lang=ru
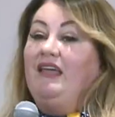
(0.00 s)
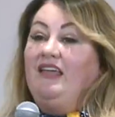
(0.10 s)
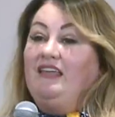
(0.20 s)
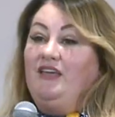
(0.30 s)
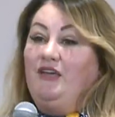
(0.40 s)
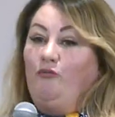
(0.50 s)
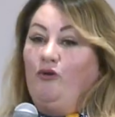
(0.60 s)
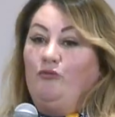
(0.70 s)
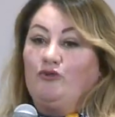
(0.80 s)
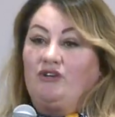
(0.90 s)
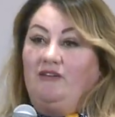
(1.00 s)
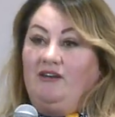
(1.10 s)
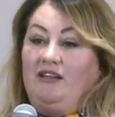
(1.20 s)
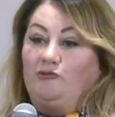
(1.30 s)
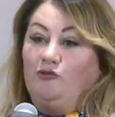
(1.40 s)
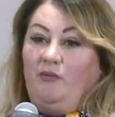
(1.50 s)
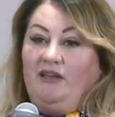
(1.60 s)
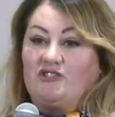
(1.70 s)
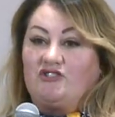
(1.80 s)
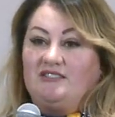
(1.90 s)
и мой муж говорит, ну,
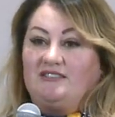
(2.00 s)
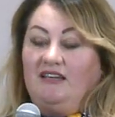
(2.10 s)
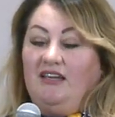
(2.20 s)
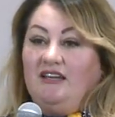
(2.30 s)
моя жизнь